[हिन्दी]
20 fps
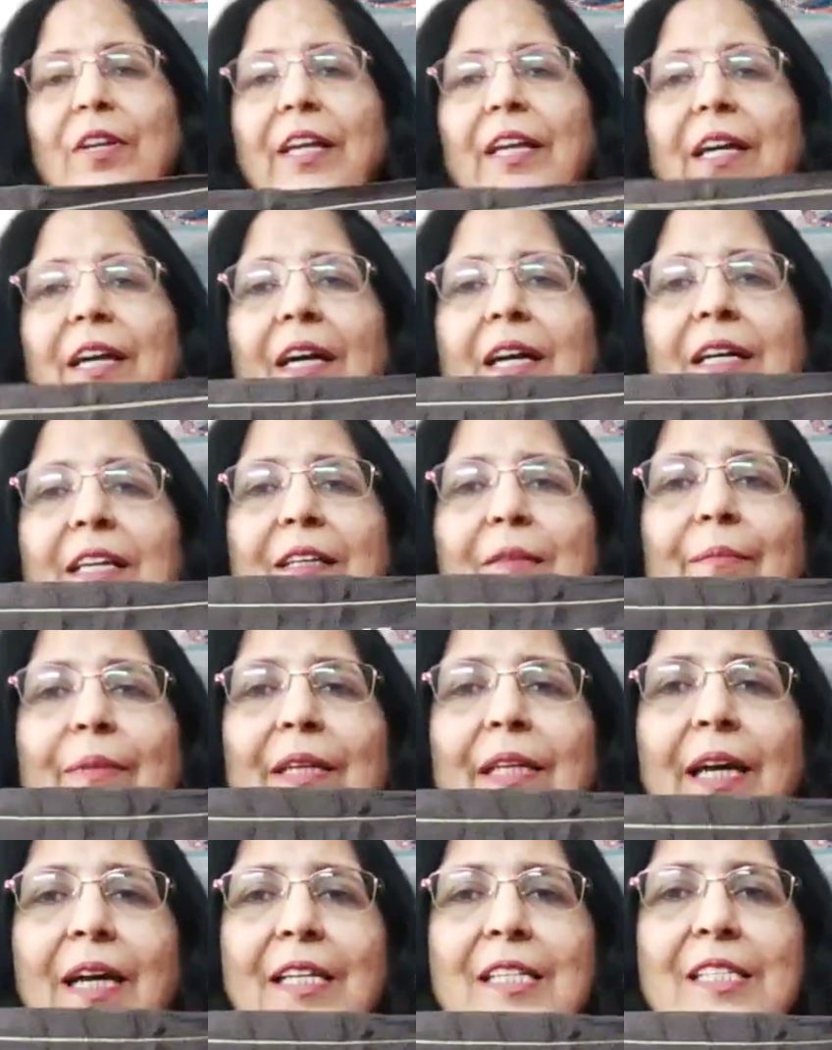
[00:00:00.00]
रहेगा इन
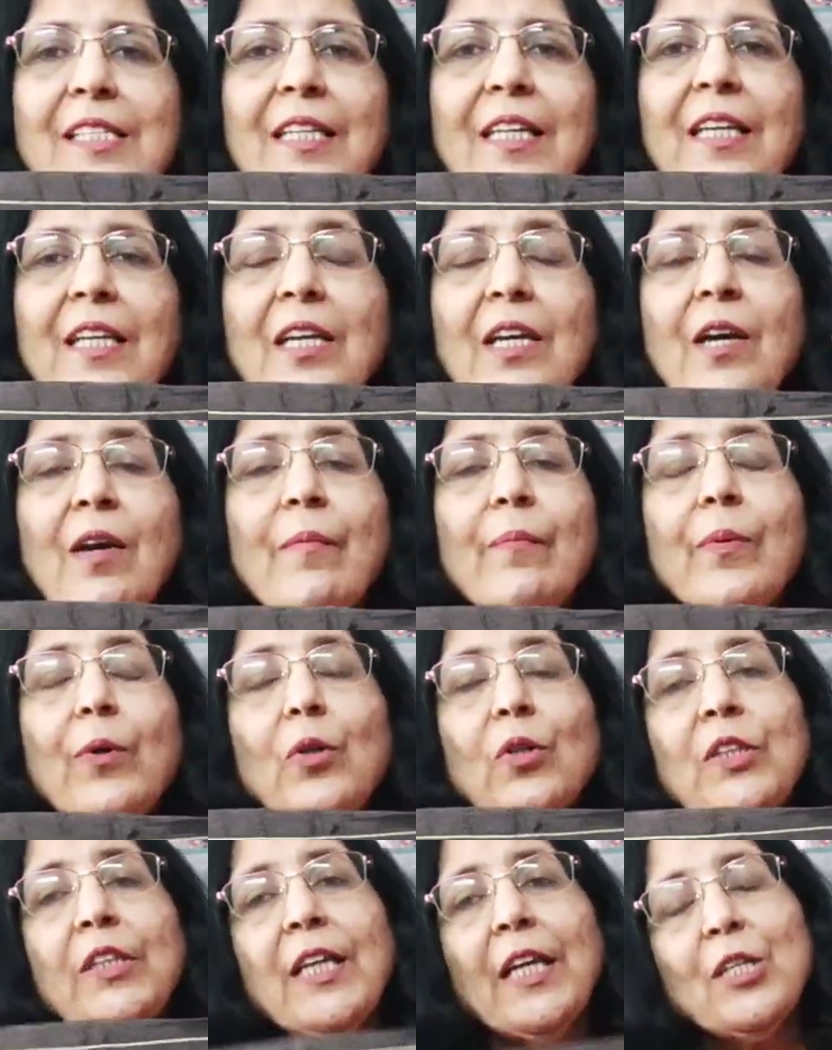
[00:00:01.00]
बनारसी
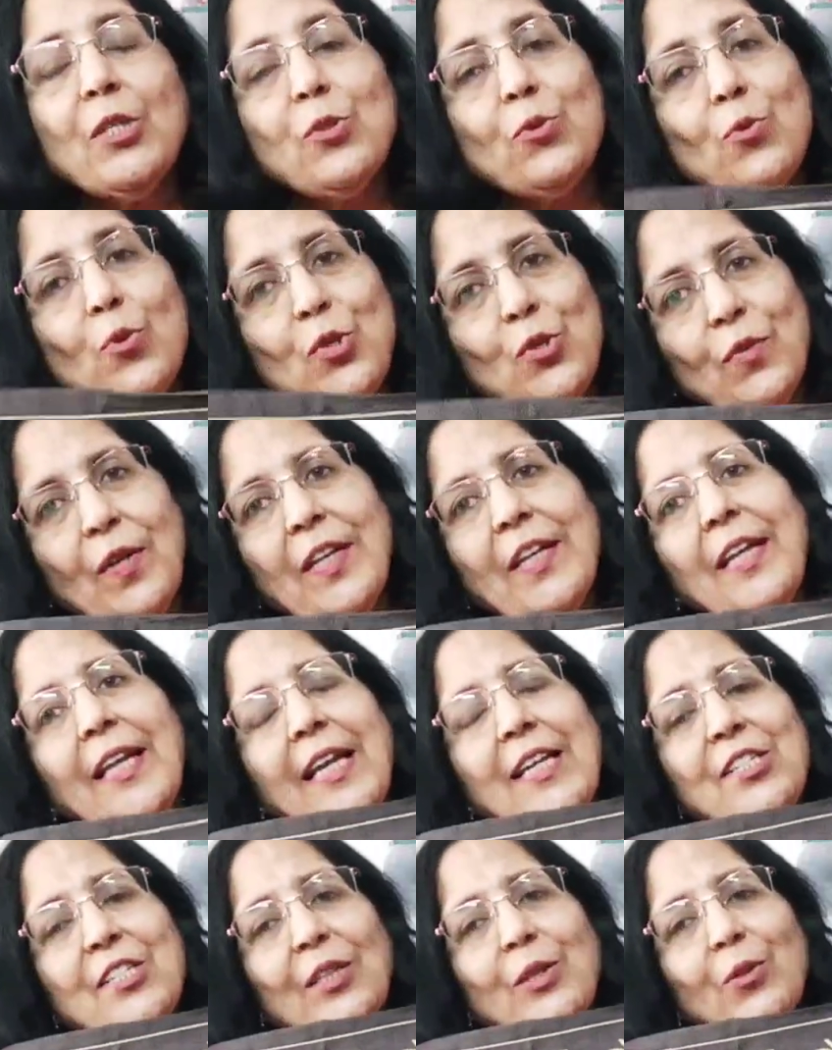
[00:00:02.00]
बहुत ही अनयूजल
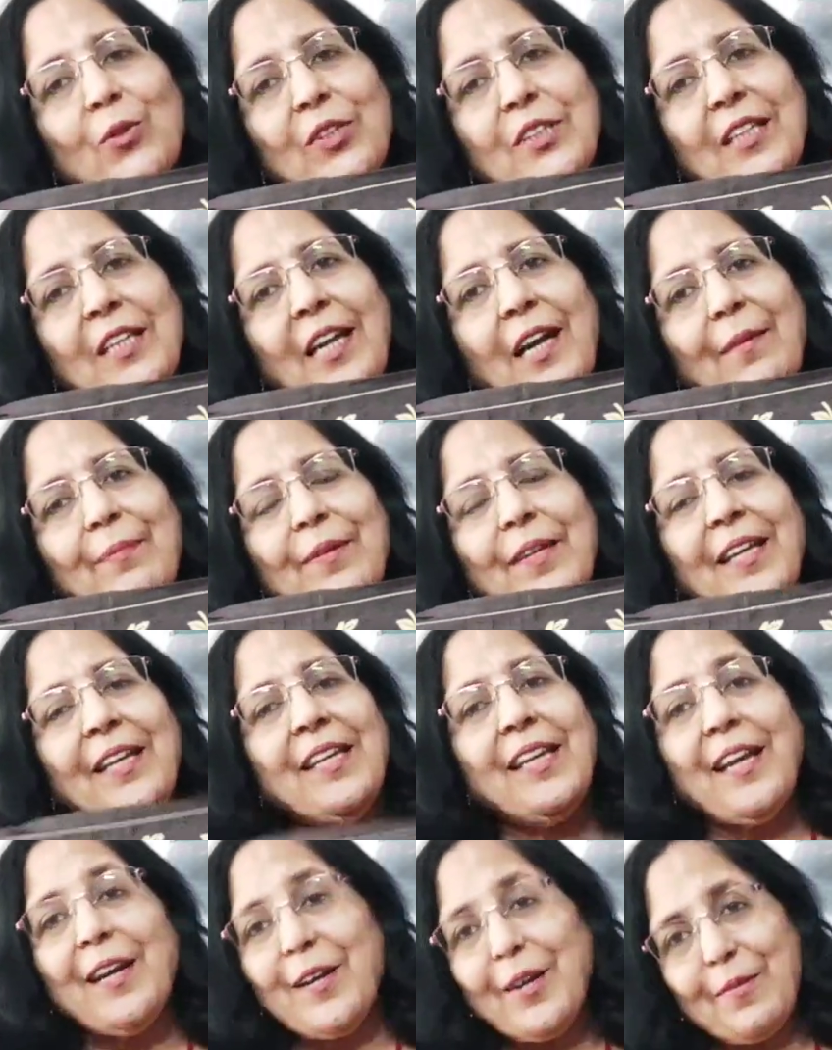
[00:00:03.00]
कलेक्शन होती है आपकी
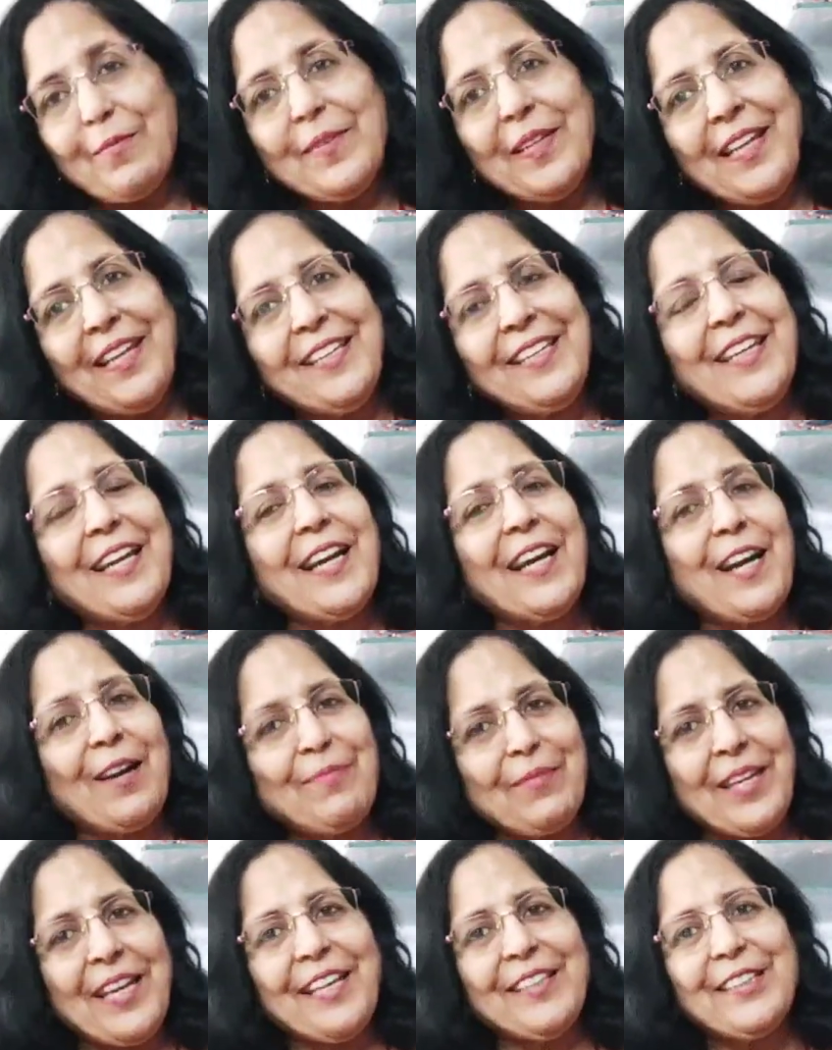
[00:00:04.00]
ये हम नहीं ये
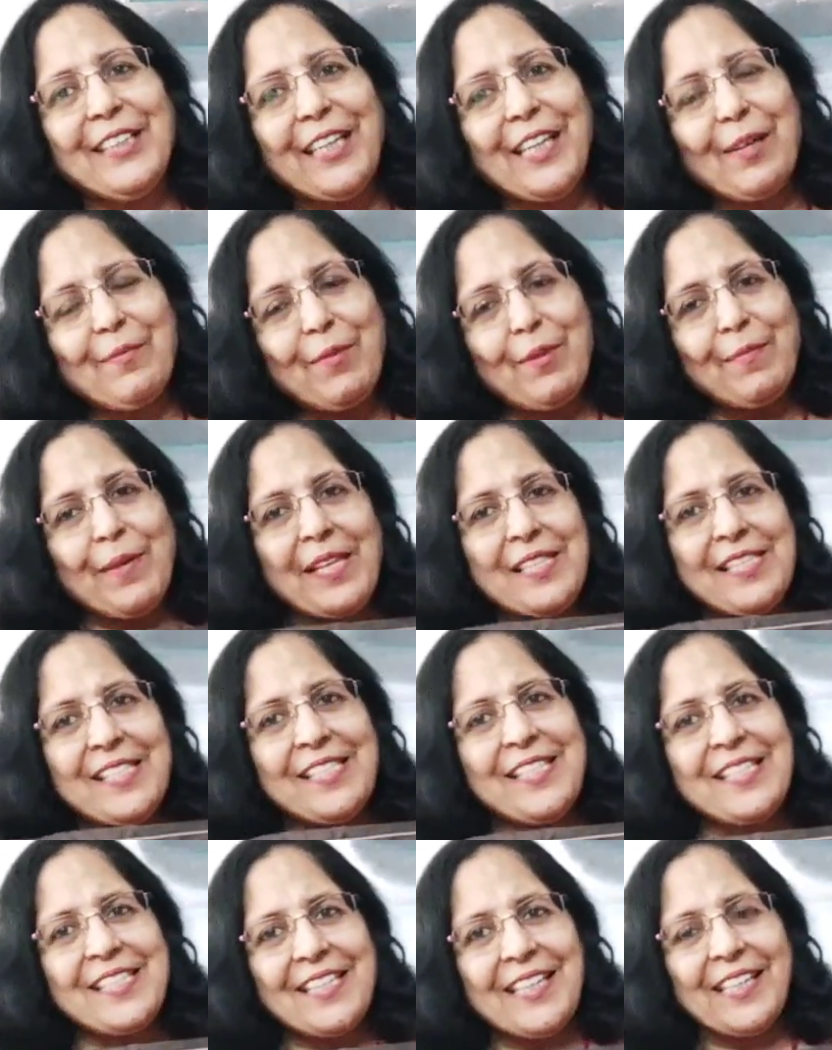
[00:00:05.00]
आप कहते हैं हमें
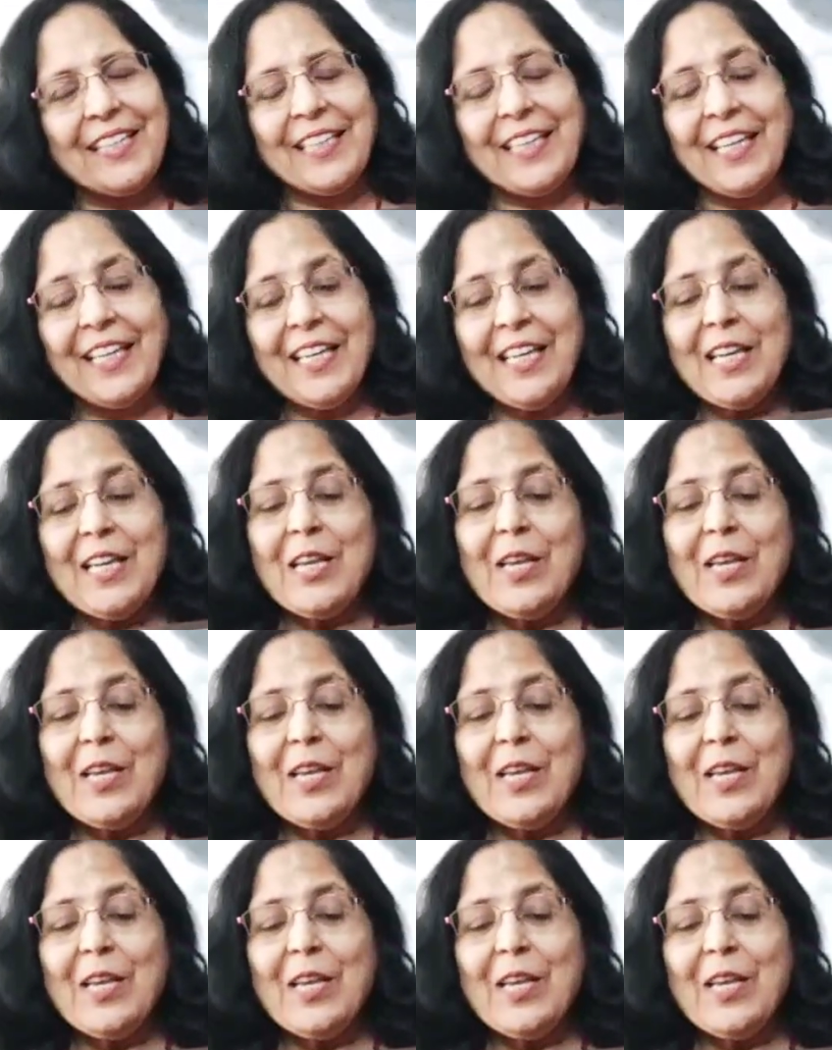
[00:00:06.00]
मैसेजेस करके